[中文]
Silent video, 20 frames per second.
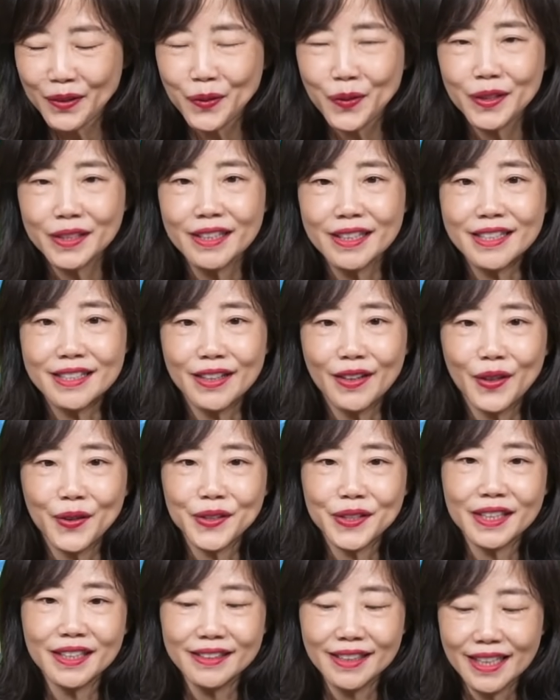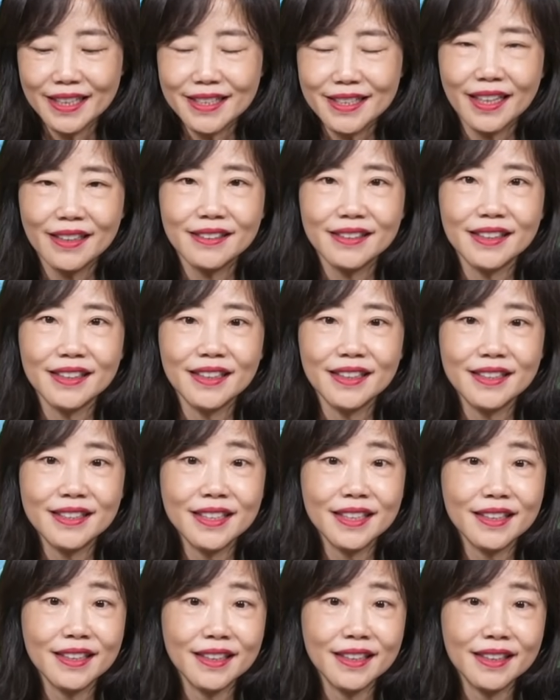美国的时候的那张的
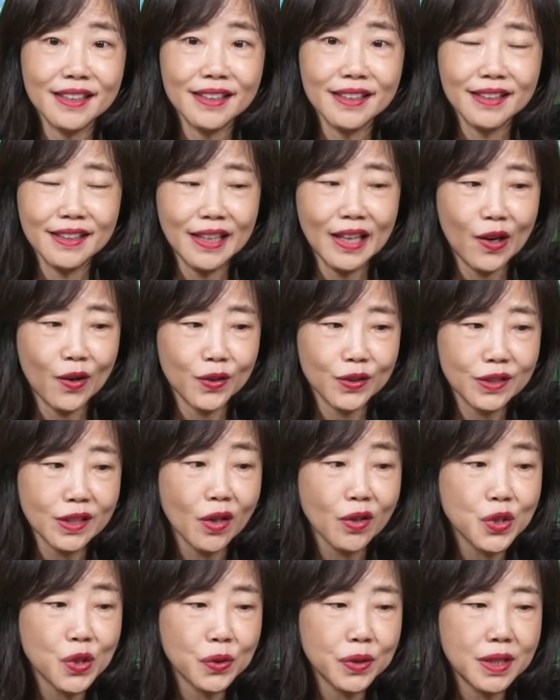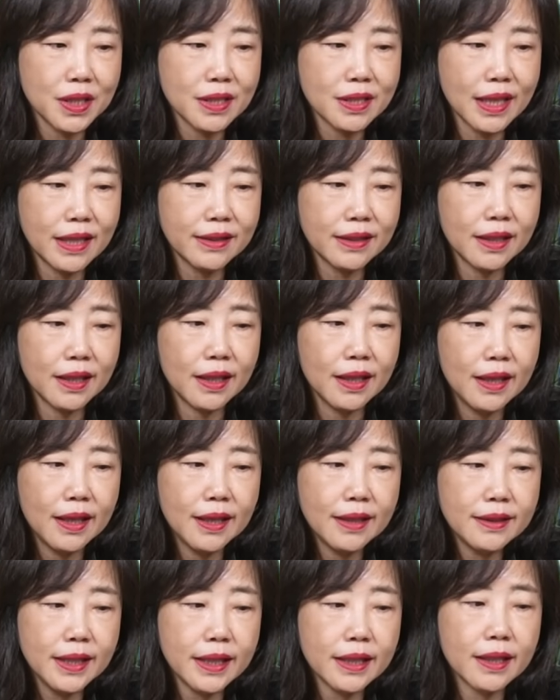这个呃老到旧金山的
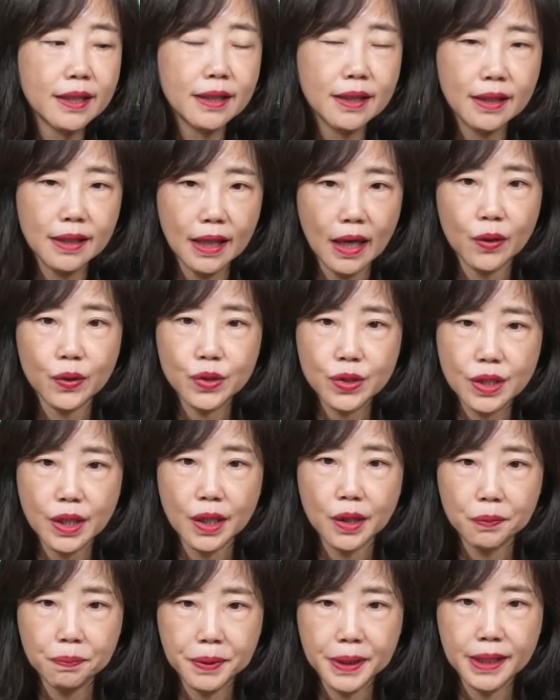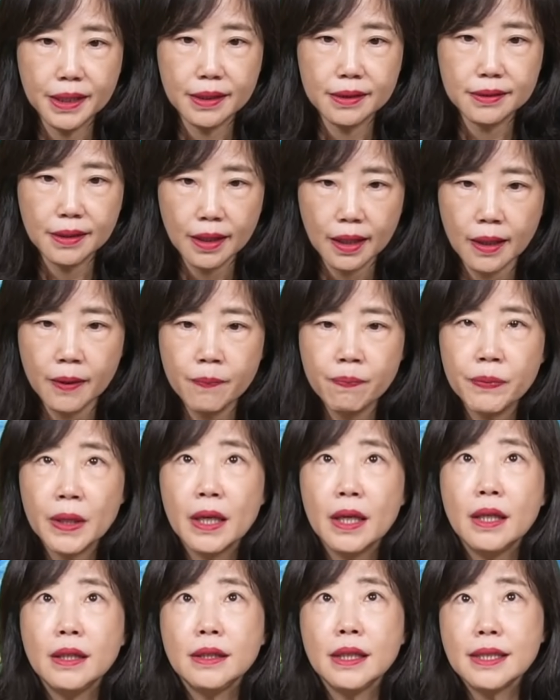那个老照片哈。
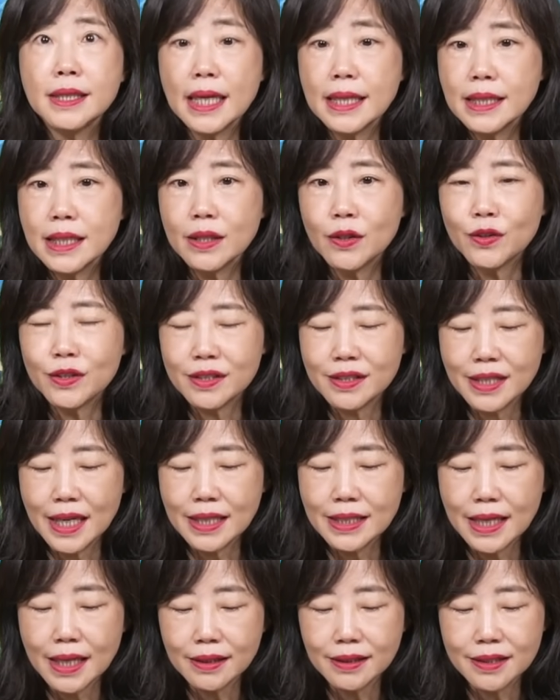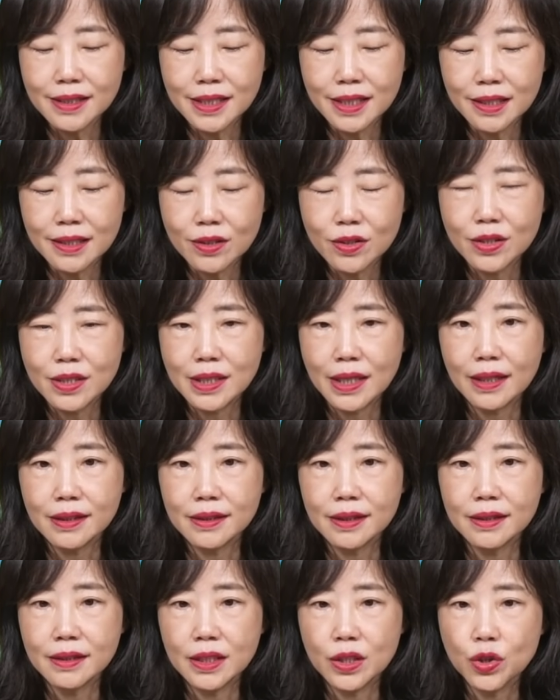那在这种在这样的情形之下
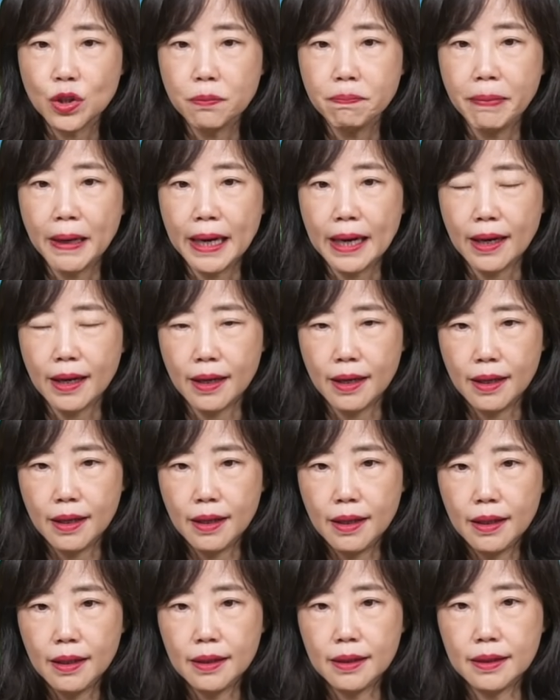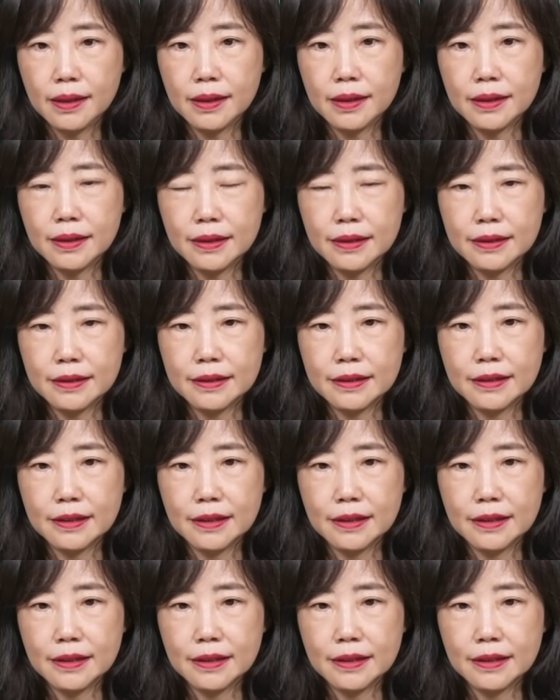呢，你就把呃